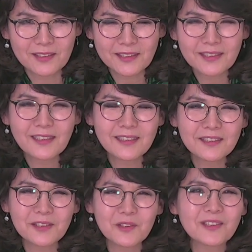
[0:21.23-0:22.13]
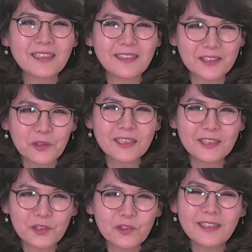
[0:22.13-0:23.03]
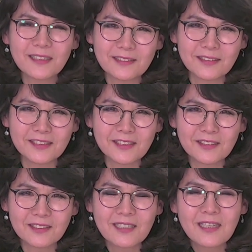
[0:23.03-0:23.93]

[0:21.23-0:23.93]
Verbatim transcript: 친절한 전도사의 네트워킹 투데이에서는요.